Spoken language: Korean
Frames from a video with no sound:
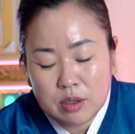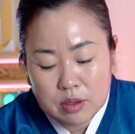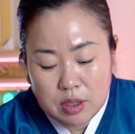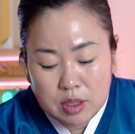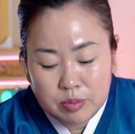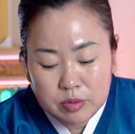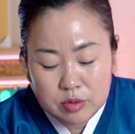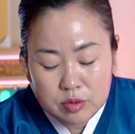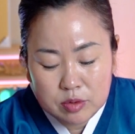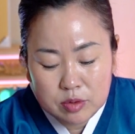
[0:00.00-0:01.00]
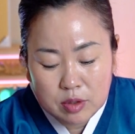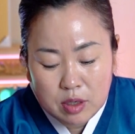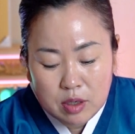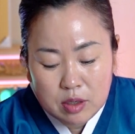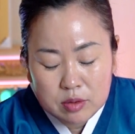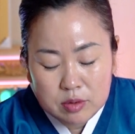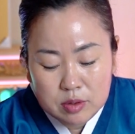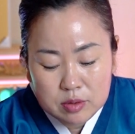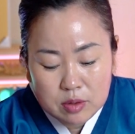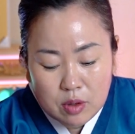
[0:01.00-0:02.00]
그러 그러니까 이분들은
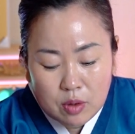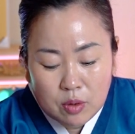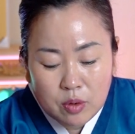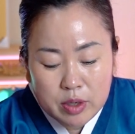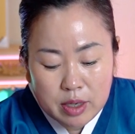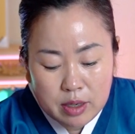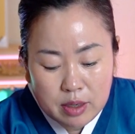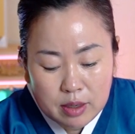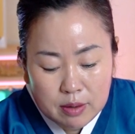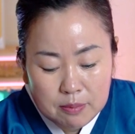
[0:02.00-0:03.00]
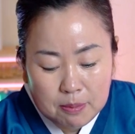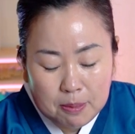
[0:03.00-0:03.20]
네? 올해